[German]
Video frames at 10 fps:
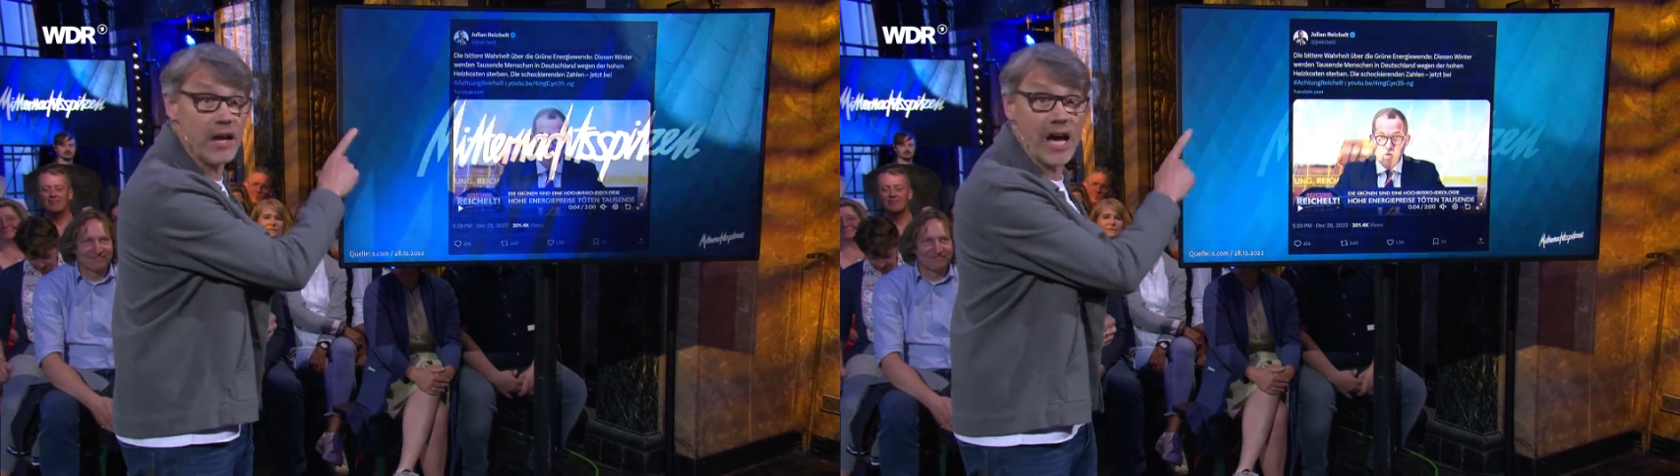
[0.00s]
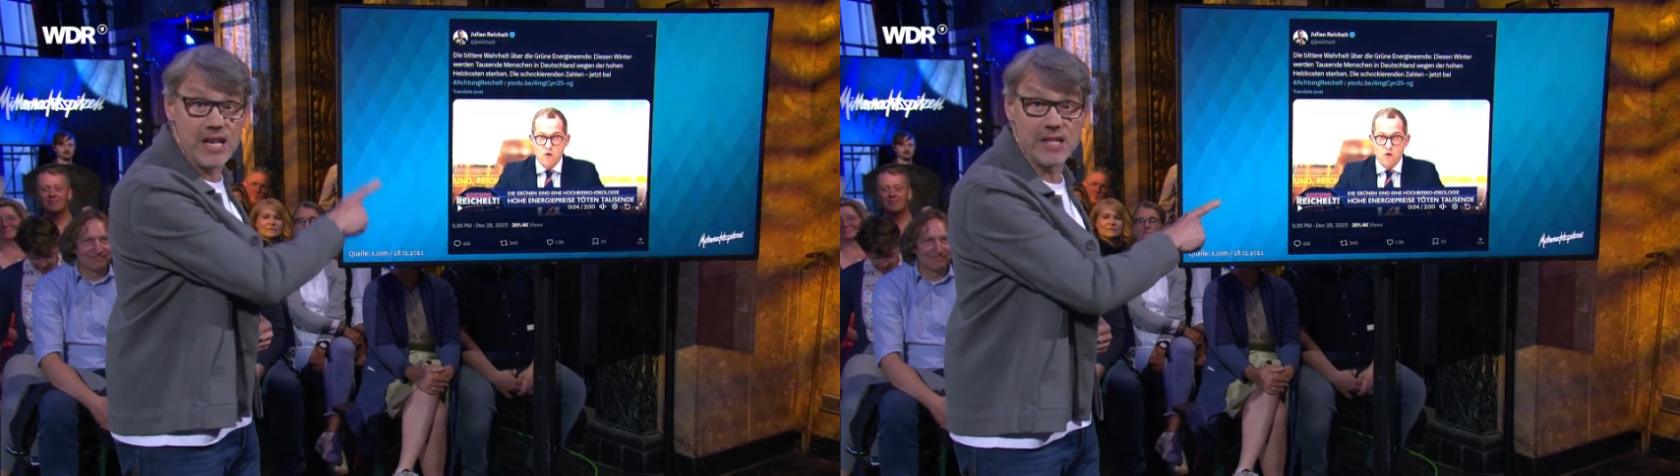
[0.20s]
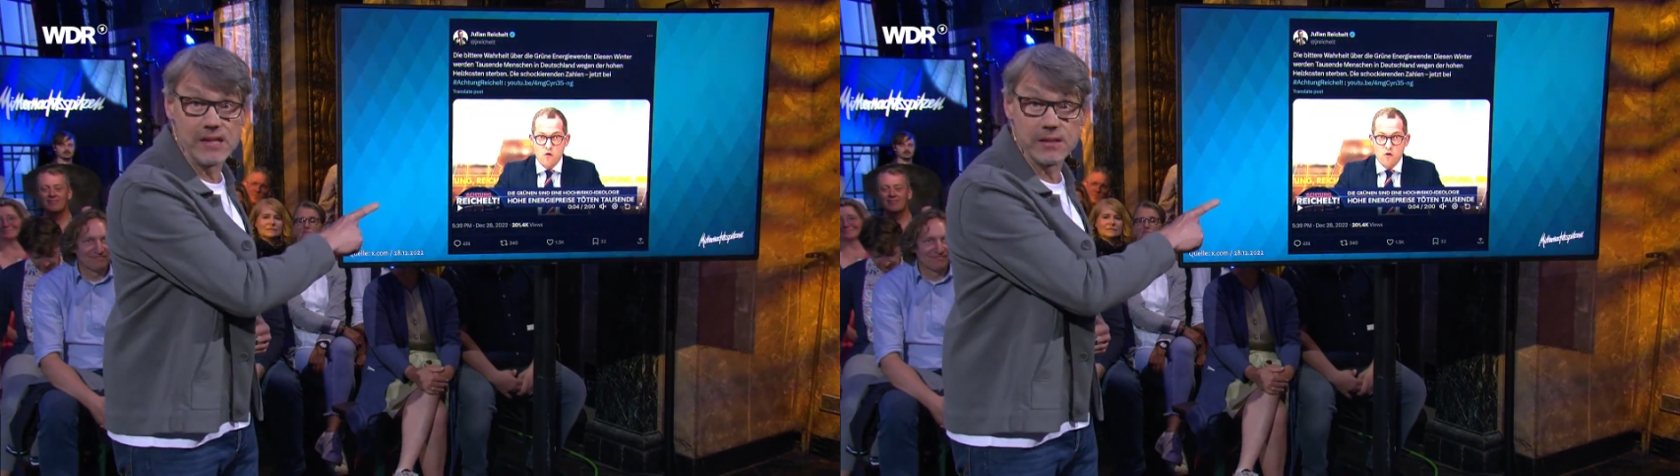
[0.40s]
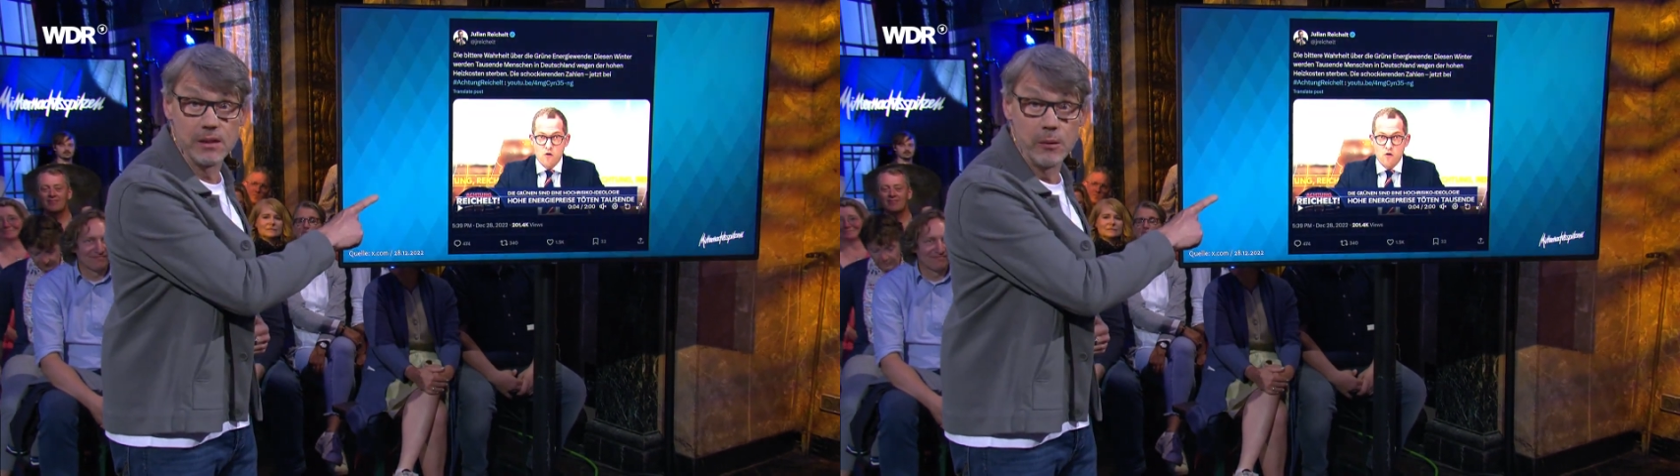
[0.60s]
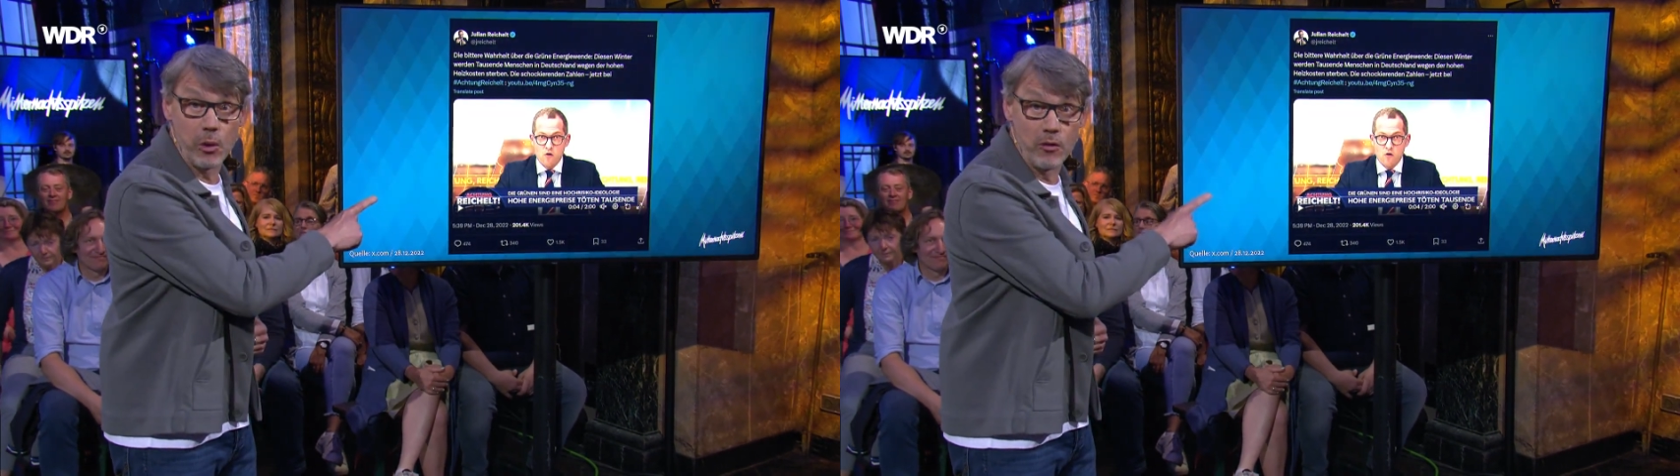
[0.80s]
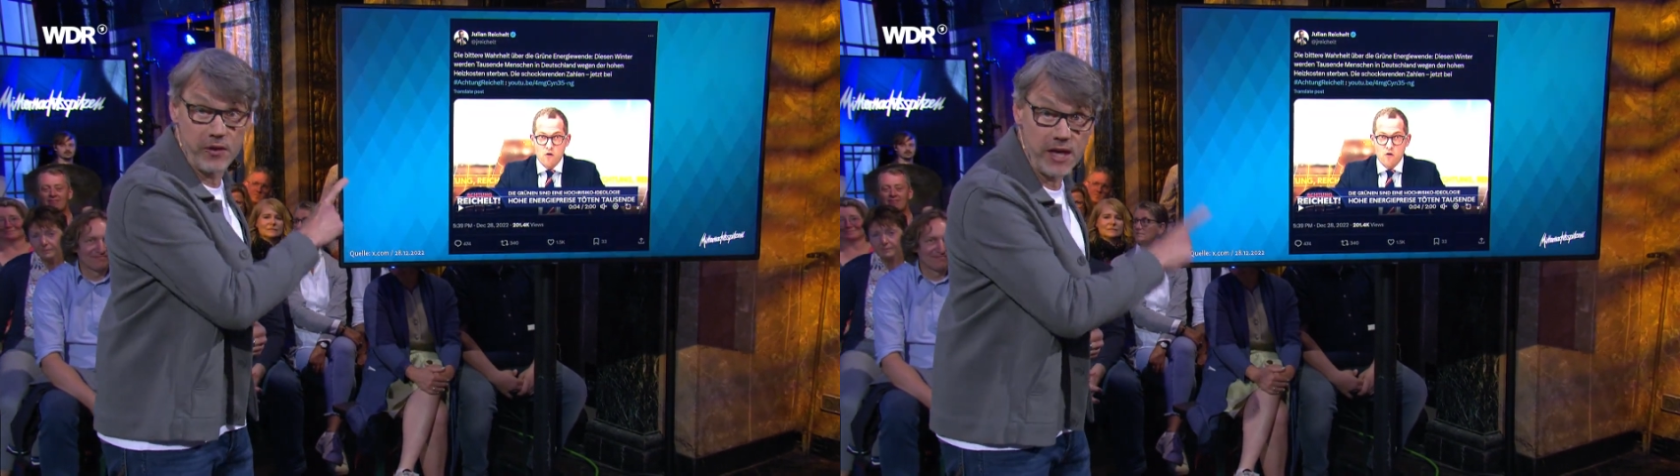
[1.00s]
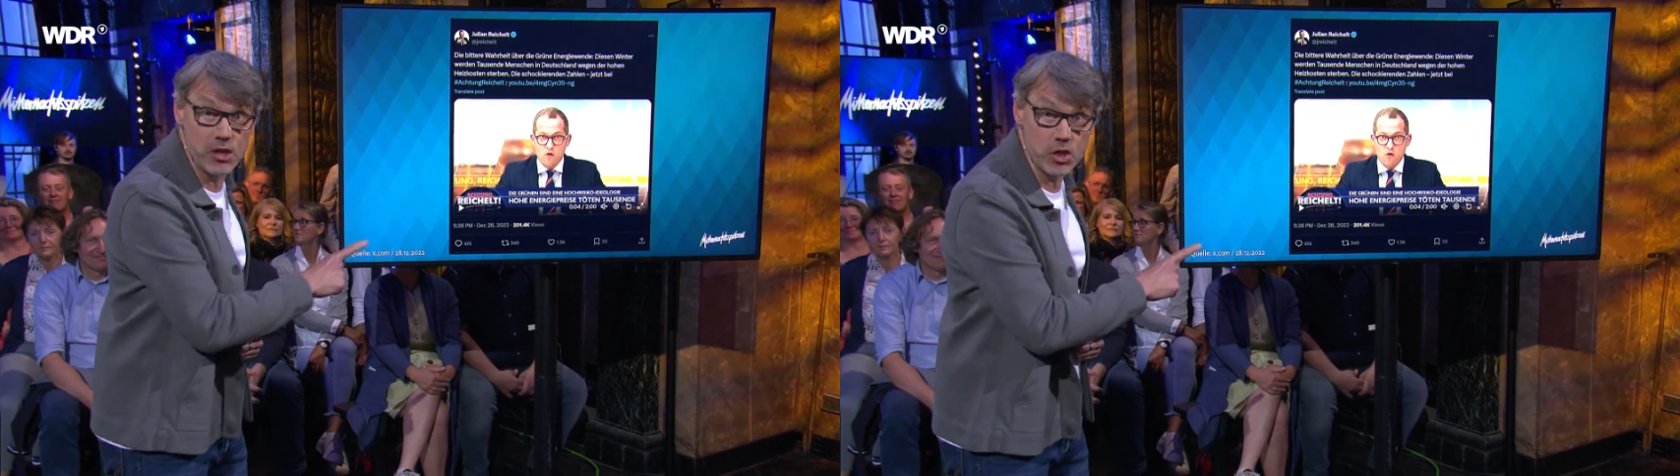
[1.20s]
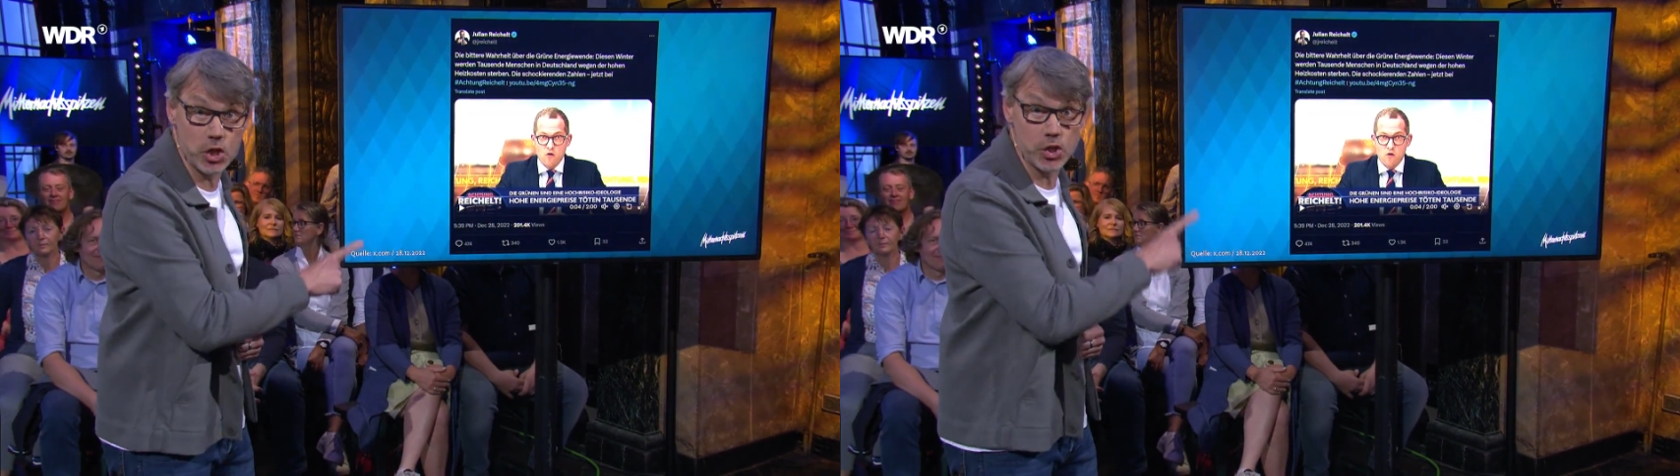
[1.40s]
Reichelt, prophetischer